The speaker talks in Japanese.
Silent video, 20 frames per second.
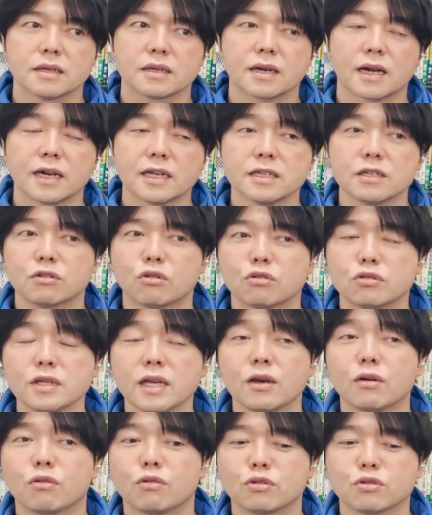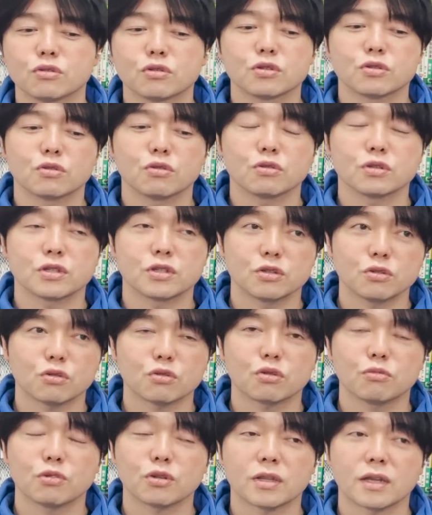仮にろくねん保有しよ
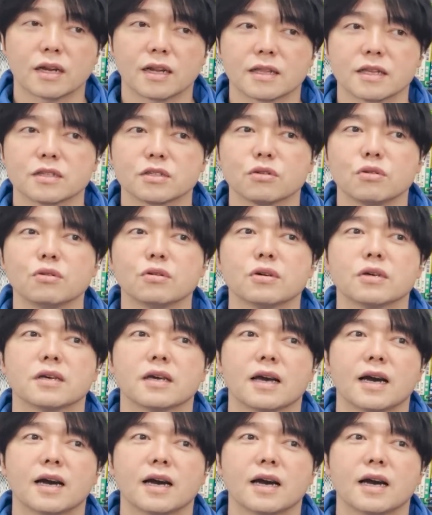うと思ったらですよ、